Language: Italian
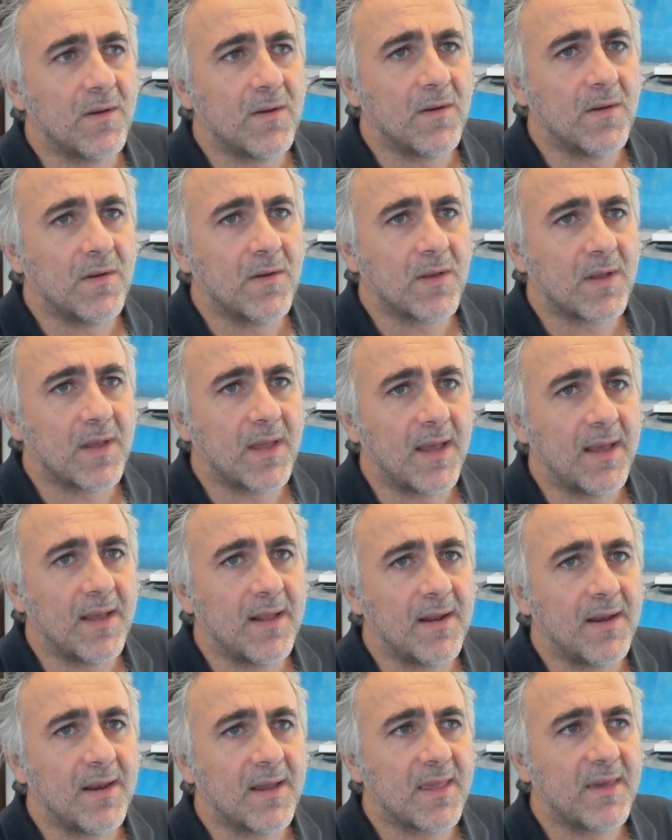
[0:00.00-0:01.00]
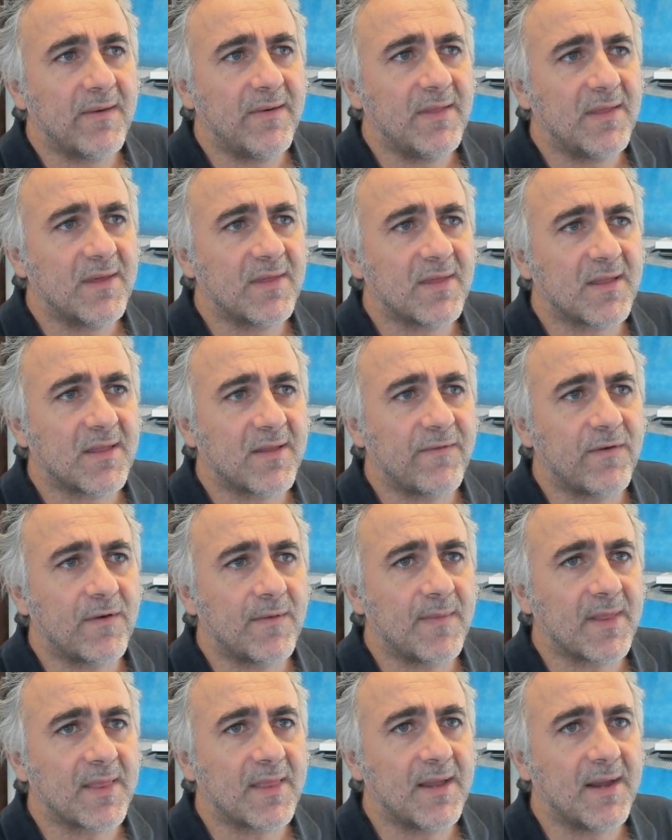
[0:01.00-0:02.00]
ok, la chiavetta è stata
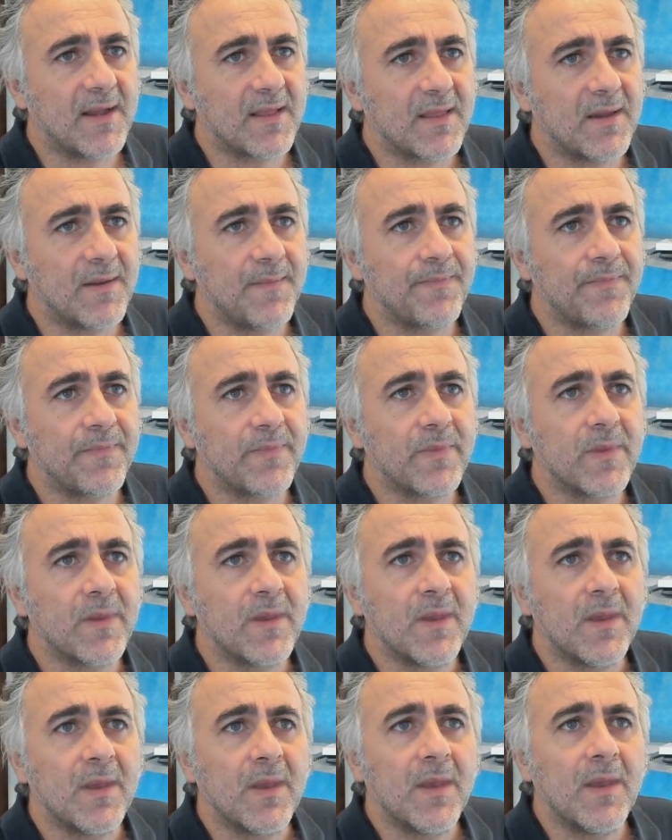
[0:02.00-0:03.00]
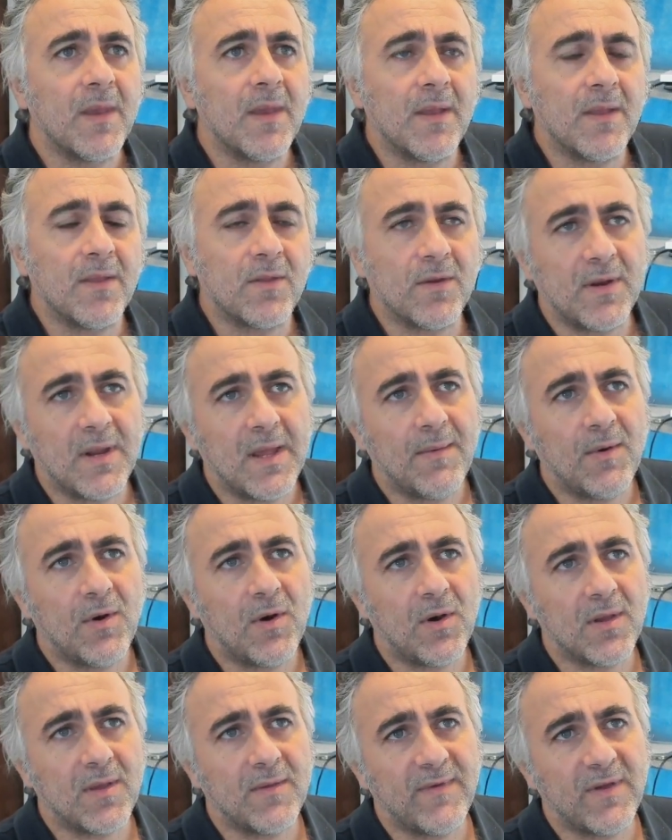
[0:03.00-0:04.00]
formattata.
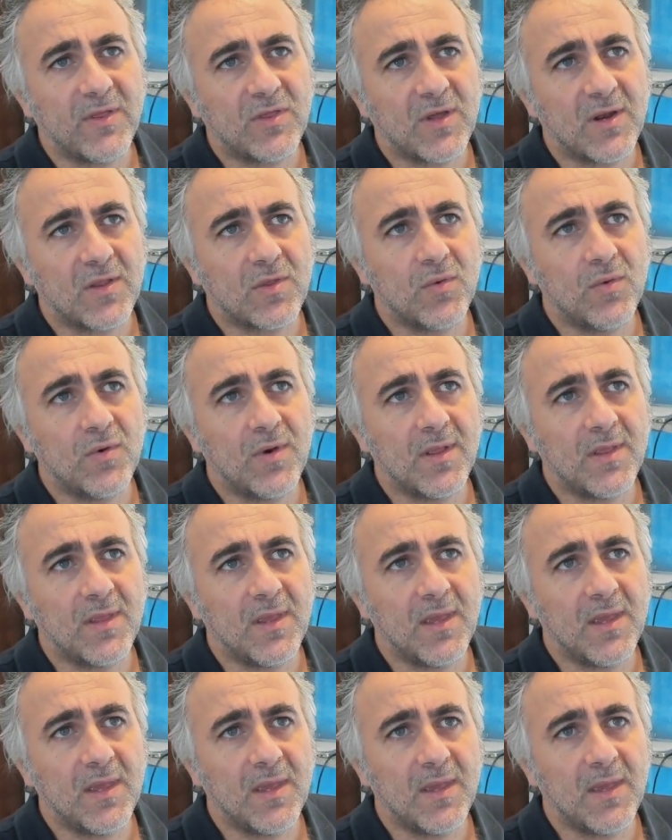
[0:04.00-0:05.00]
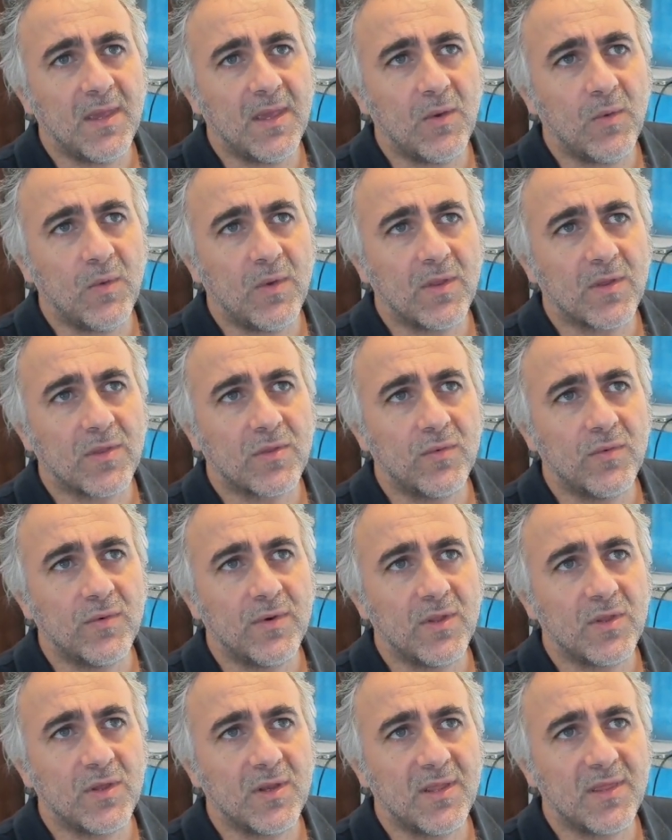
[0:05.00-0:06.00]
Torniamo invece al tool di Windows
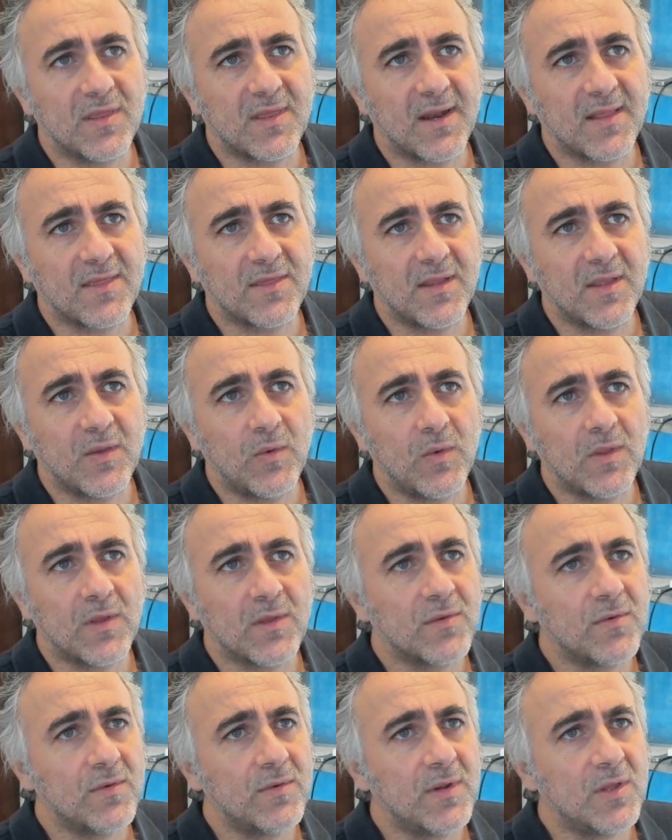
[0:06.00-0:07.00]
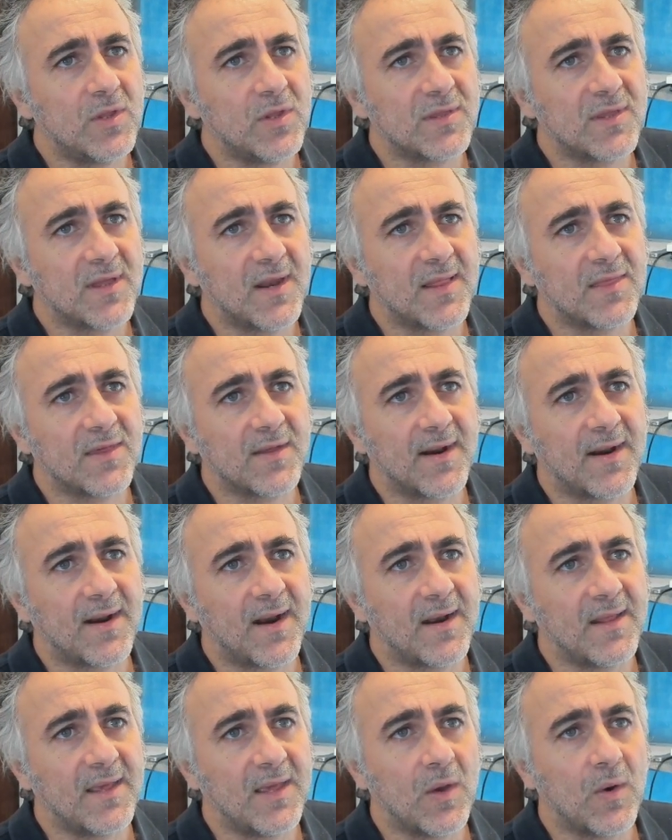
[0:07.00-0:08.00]
11, l'installazione di Windows 11 seleziona
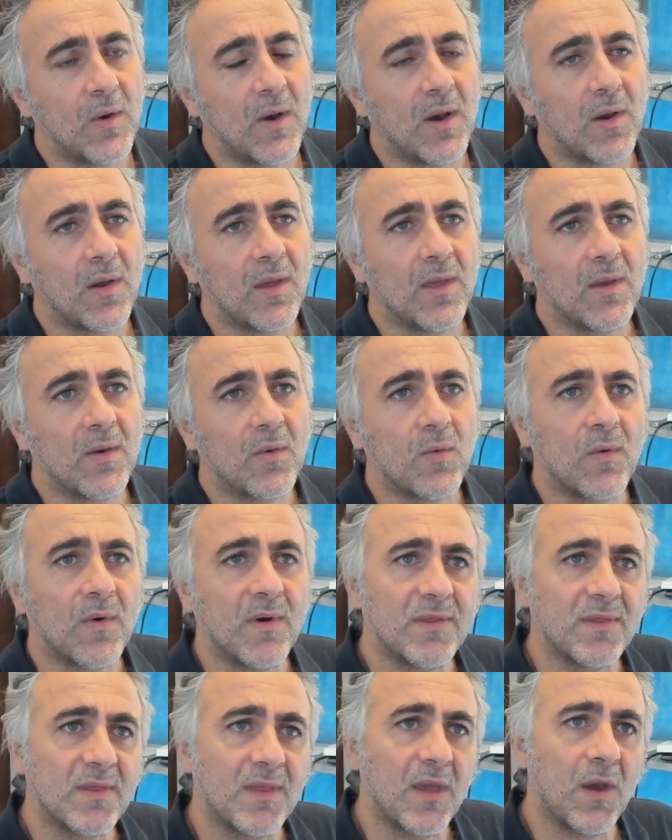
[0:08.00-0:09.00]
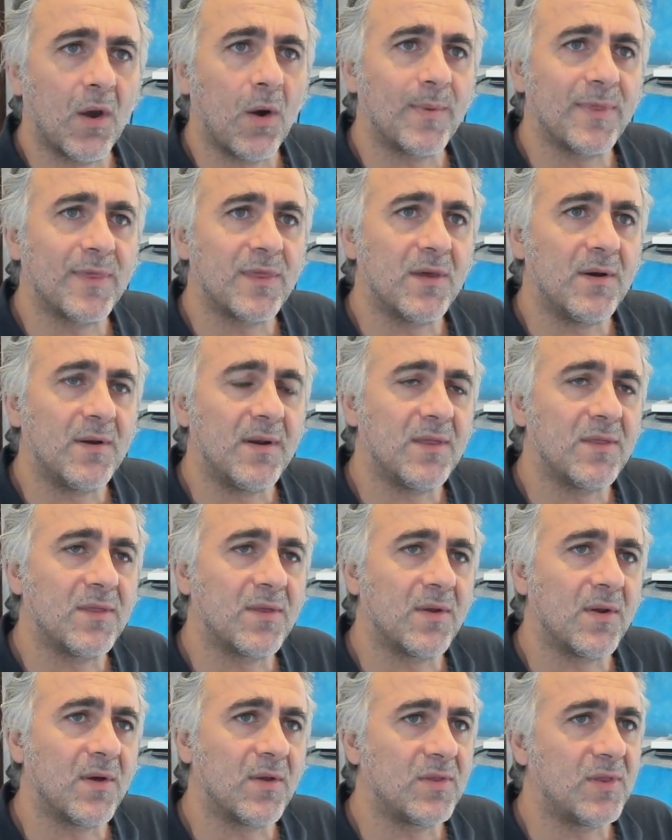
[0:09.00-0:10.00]
la lingua e queste opzioni
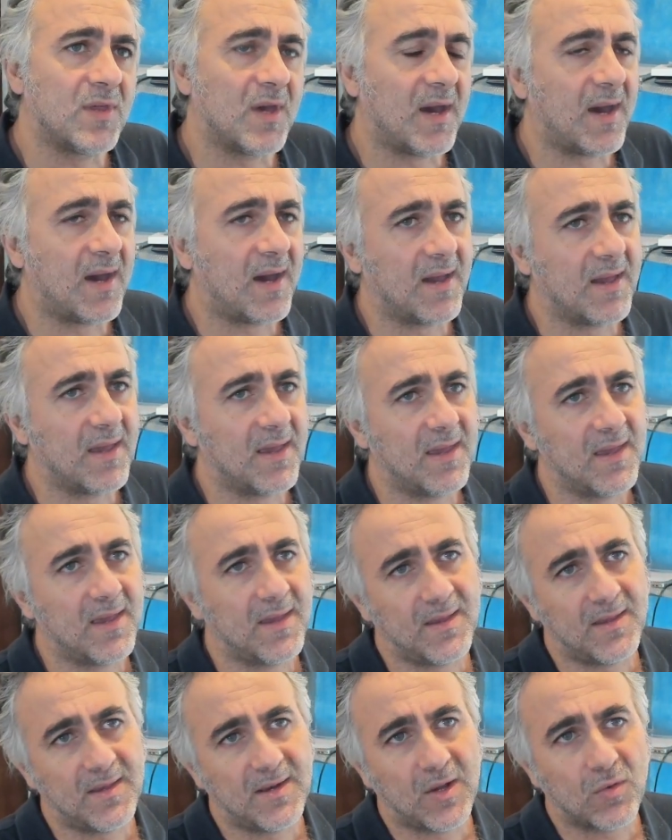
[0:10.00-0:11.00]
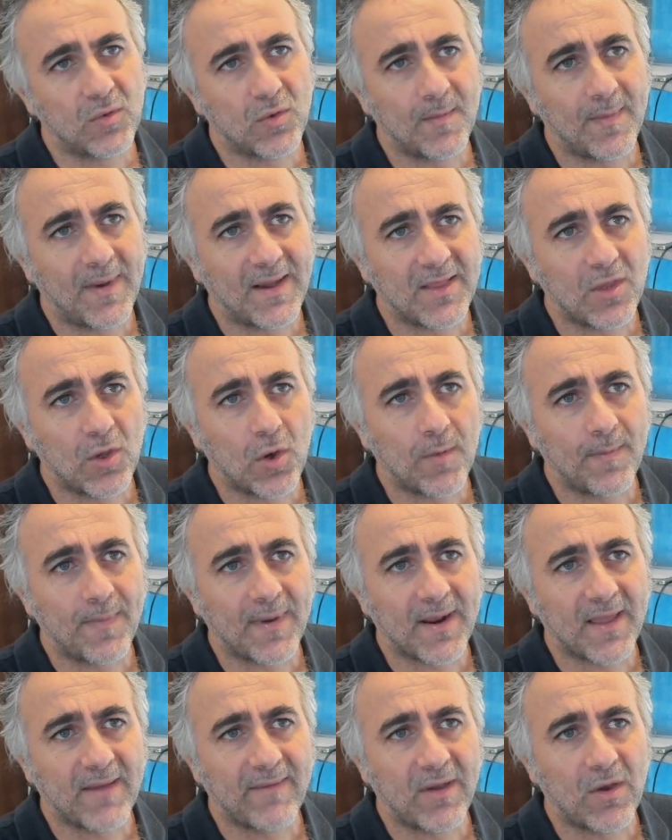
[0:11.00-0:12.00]
sono già eh, in automatico
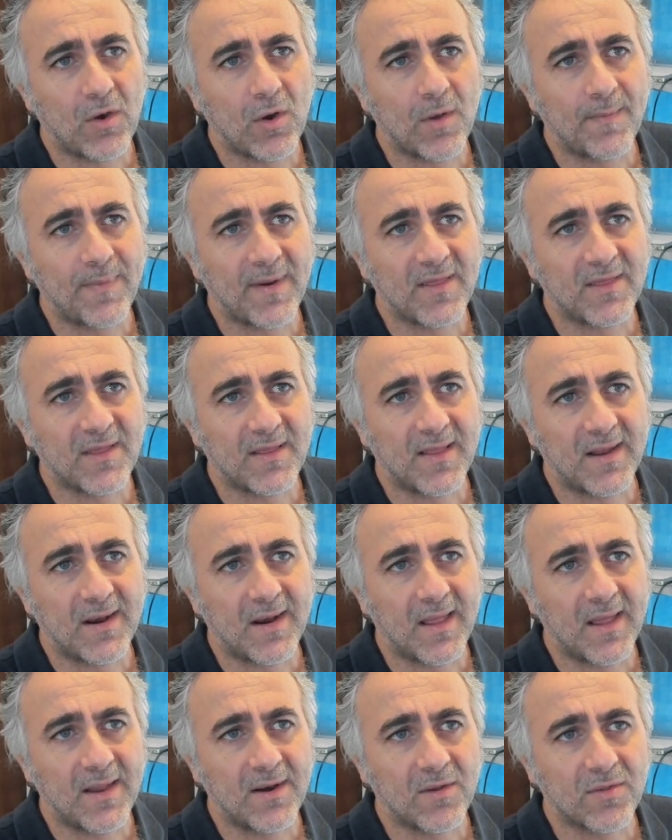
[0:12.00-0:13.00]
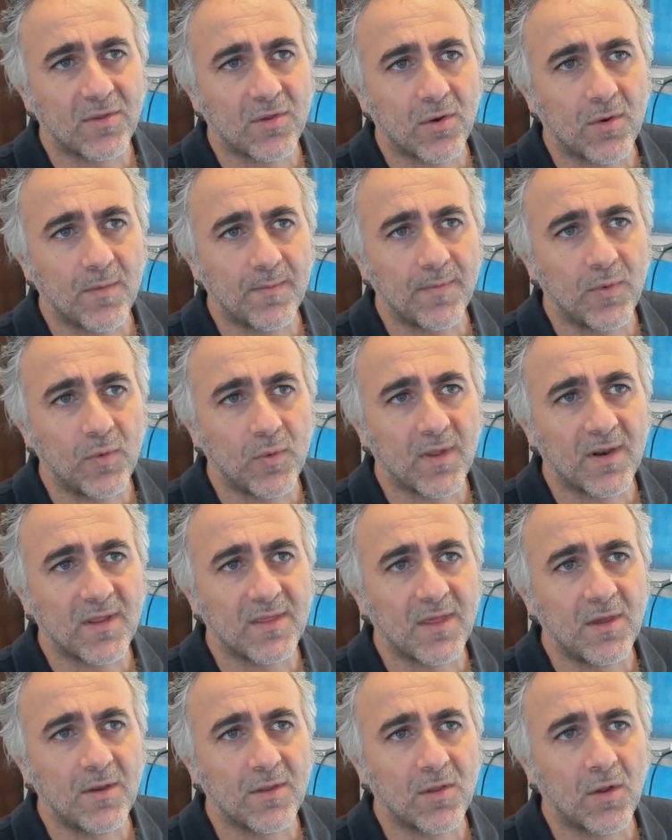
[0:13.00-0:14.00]
perché vengono prese dal nostro computer.
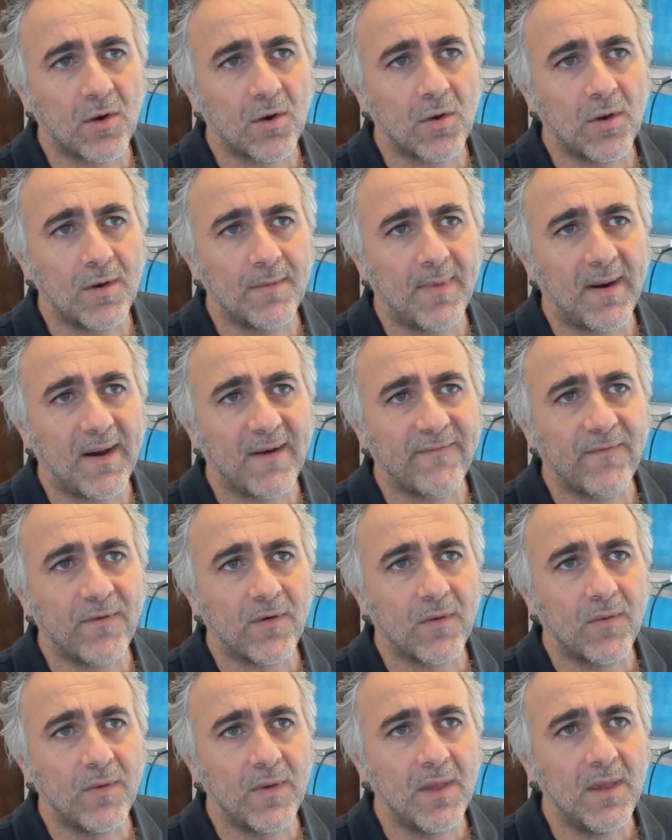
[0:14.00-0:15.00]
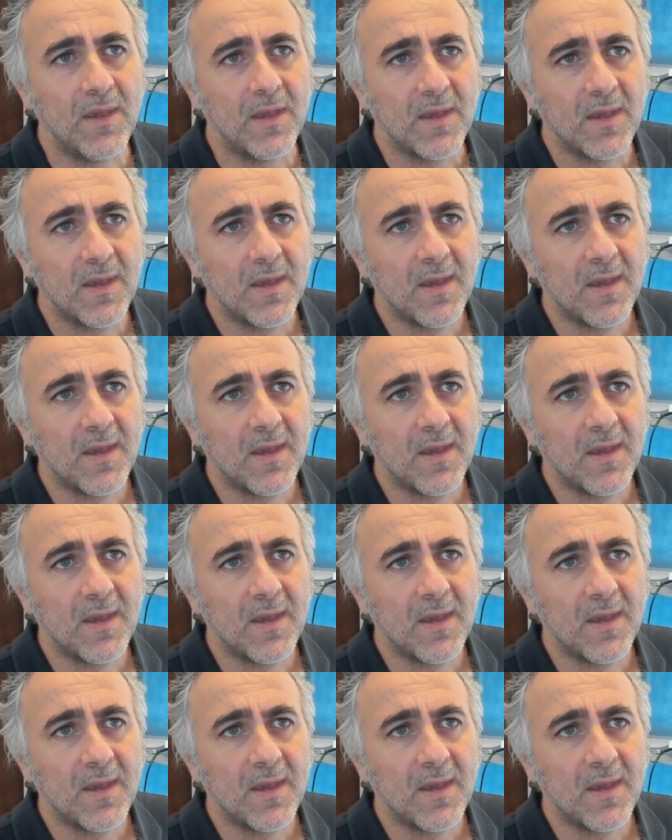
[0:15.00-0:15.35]
Se io tolgo il baffo qui,